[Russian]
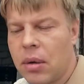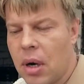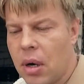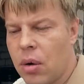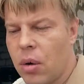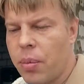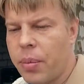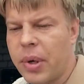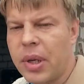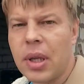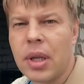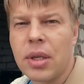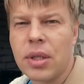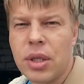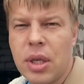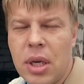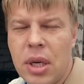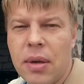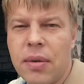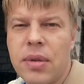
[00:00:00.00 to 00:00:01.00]
Ну какое
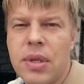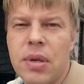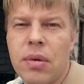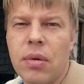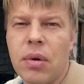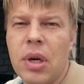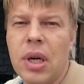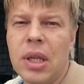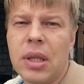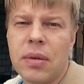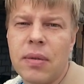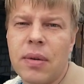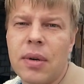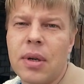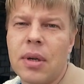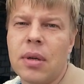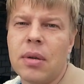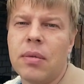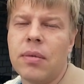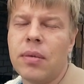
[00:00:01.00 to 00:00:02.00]
продолжение всего
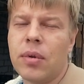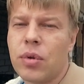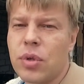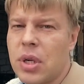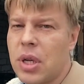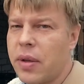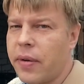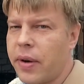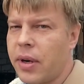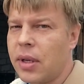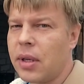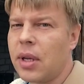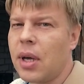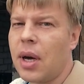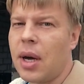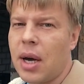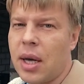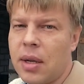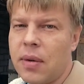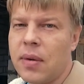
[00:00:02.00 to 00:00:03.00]
этого, вы уже, наверное,
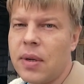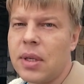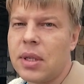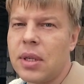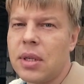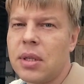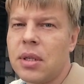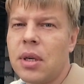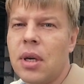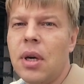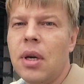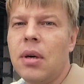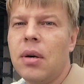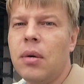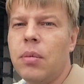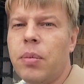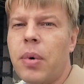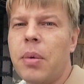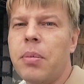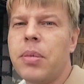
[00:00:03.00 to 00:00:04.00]
догадываетесь.
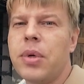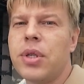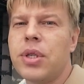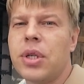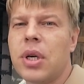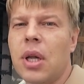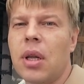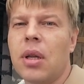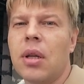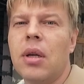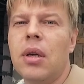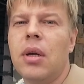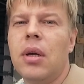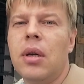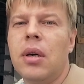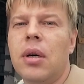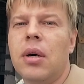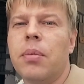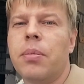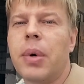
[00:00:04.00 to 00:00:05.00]
Он пообещал
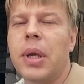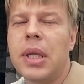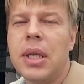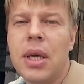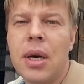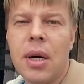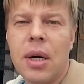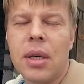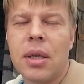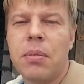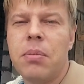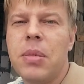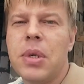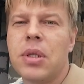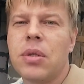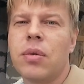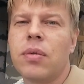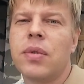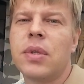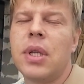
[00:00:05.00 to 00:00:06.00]
а, подъехать к
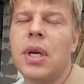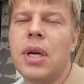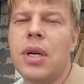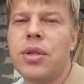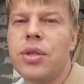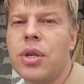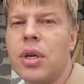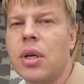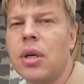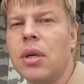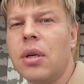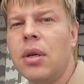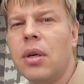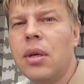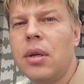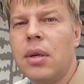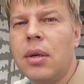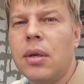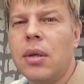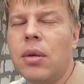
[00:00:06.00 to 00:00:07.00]
месту встречи,
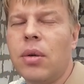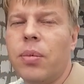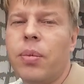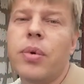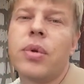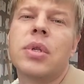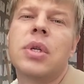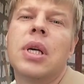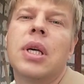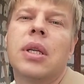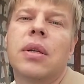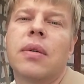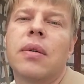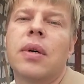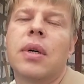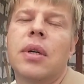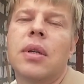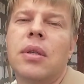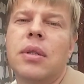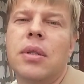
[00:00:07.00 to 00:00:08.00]
но после
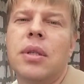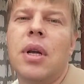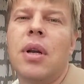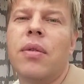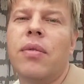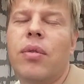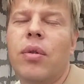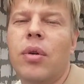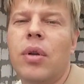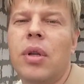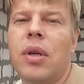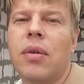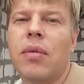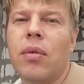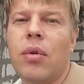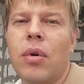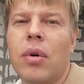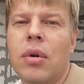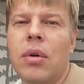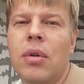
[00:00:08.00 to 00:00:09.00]
этого телефон
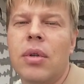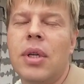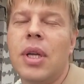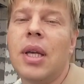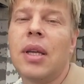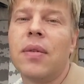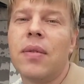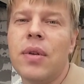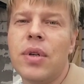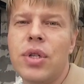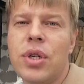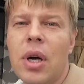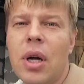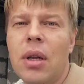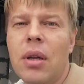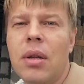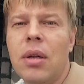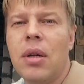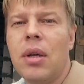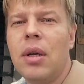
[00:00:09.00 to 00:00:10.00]
его не
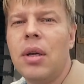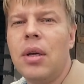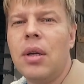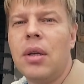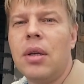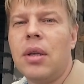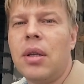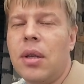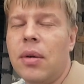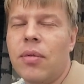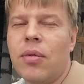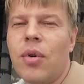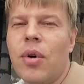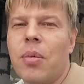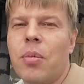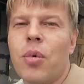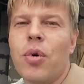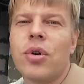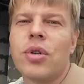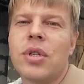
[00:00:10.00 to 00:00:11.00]
отвечал, его
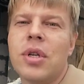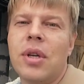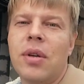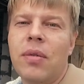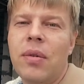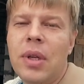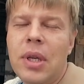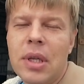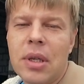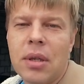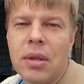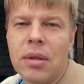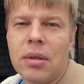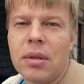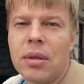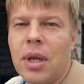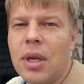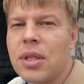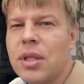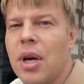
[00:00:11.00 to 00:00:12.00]
я больше не видел,
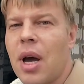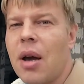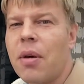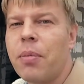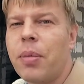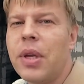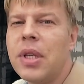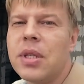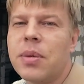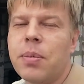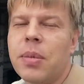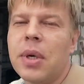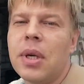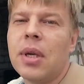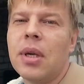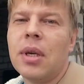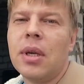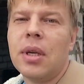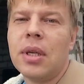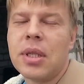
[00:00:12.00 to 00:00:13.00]
так же, как, в
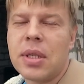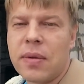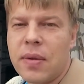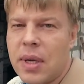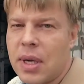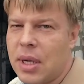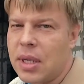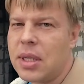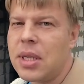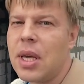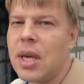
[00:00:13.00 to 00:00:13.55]
принципе, и своих